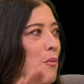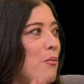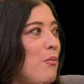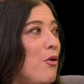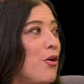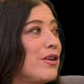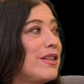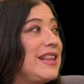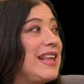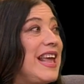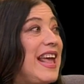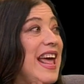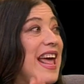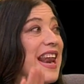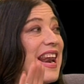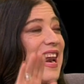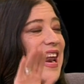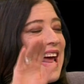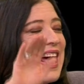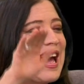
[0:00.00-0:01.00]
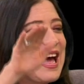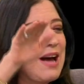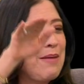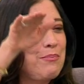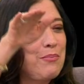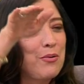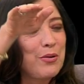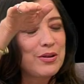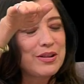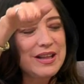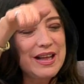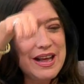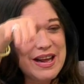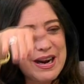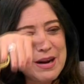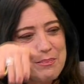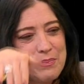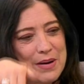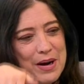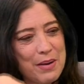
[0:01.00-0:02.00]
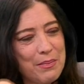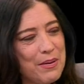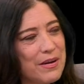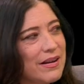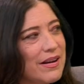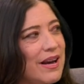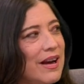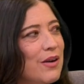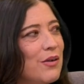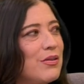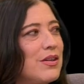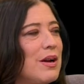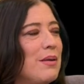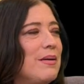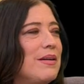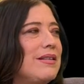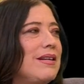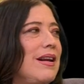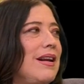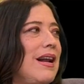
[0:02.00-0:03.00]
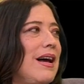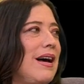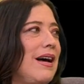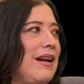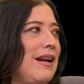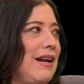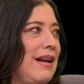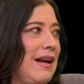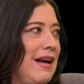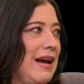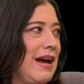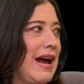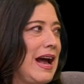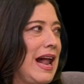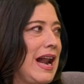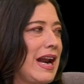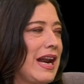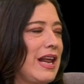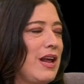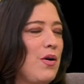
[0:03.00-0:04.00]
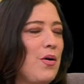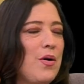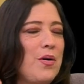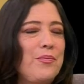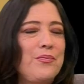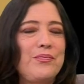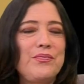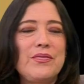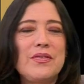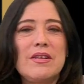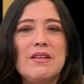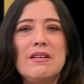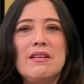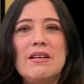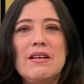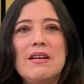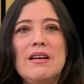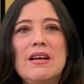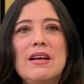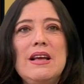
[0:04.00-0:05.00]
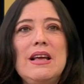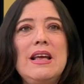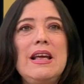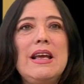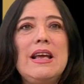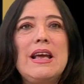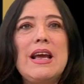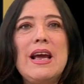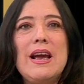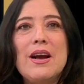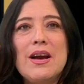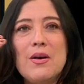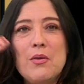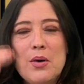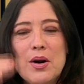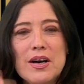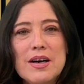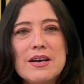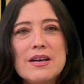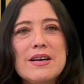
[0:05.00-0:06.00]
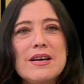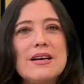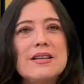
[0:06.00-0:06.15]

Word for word: por, tierra, por tierra para bajar otra vez Al río y que Werner